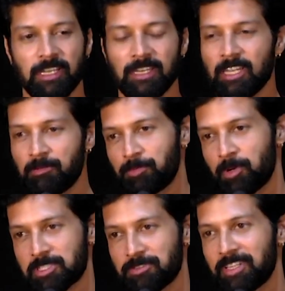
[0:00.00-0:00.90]
எல்லாமே
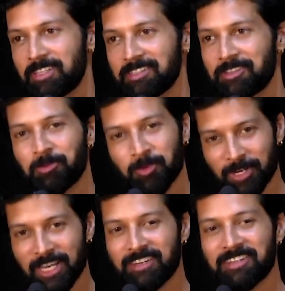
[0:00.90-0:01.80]
பாசிட்டிவாக தான் இருந்தது ரொம்ப
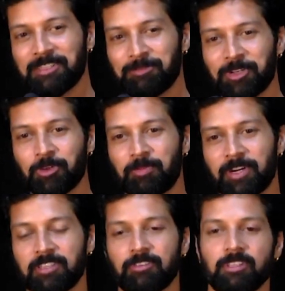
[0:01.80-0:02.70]
ஒரு ஏர் இது மாதிரி ஒரு
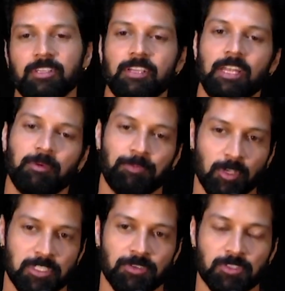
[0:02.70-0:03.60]
படத்துக்கு வந்து எல்லாமே
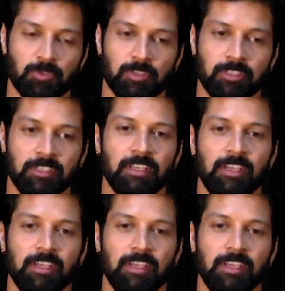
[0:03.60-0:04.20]
பாசிட்டிவாக சொல்கிறது